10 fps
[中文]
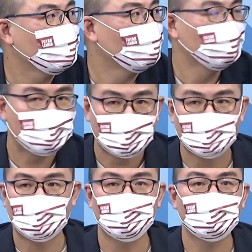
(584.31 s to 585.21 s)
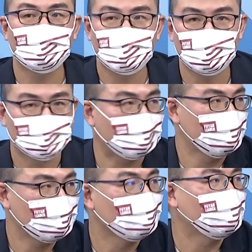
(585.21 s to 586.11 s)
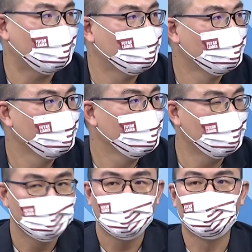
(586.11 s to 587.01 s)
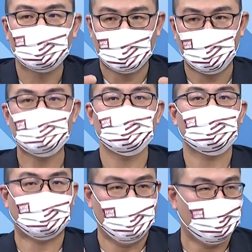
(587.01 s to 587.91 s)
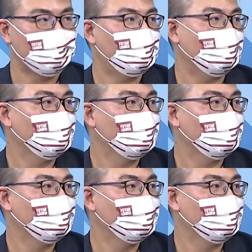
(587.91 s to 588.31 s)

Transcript: 我们给他们说到做到。哎，我们台湾真是好棒棒，